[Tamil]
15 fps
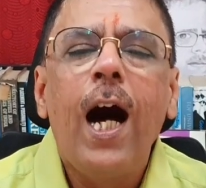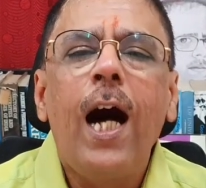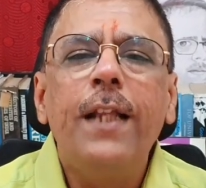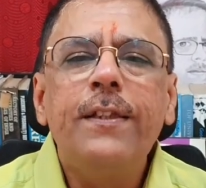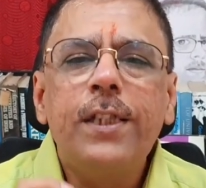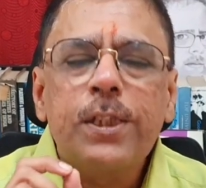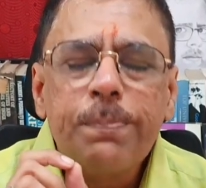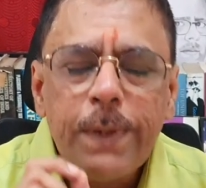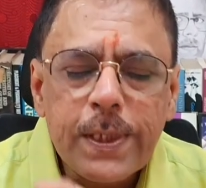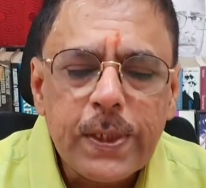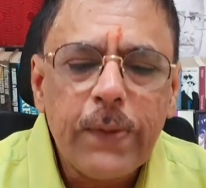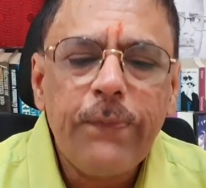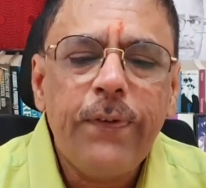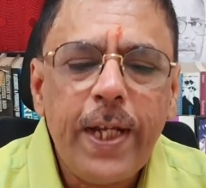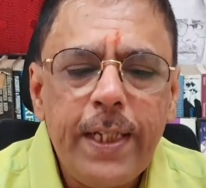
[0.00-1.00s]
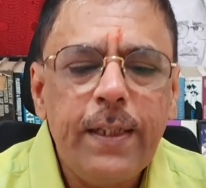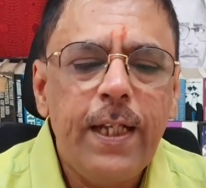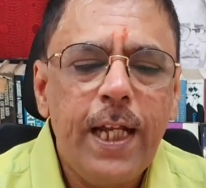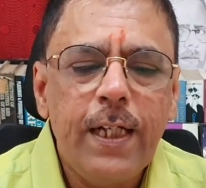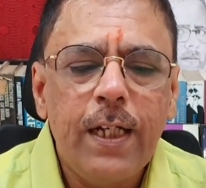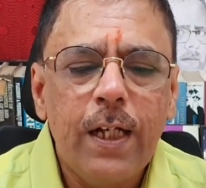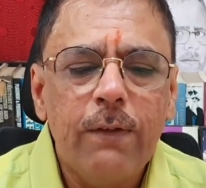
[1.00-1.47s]
அந்த ஸ்பெசிஃபைட்
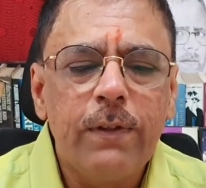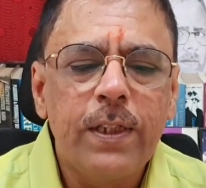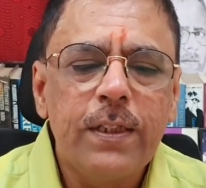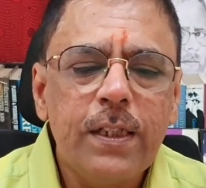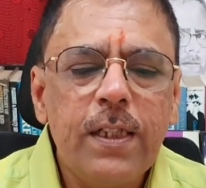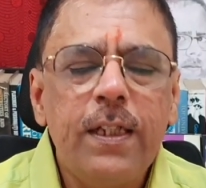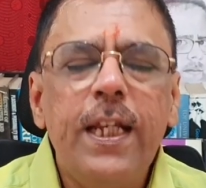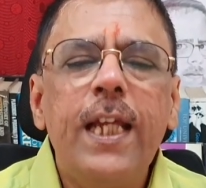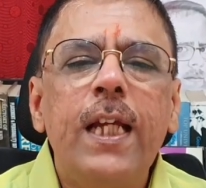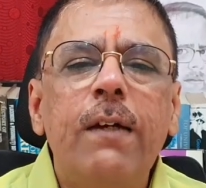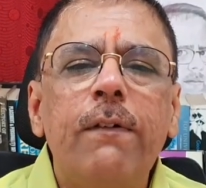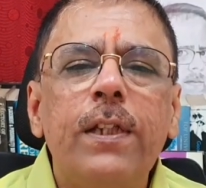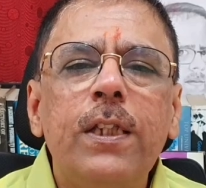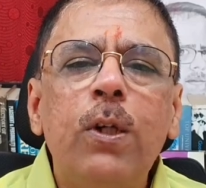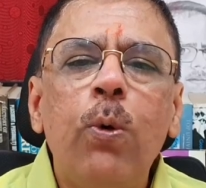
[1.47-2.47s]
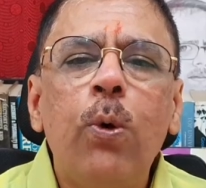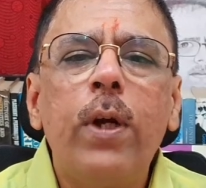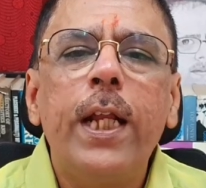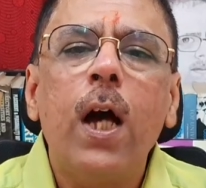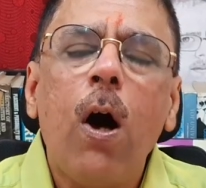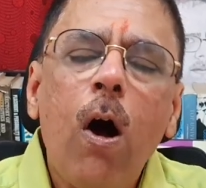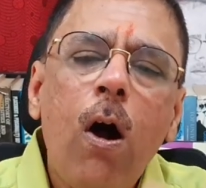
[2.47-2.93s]
டேட்டில் வந்து நீங்கள் வந்து உங்களுடைய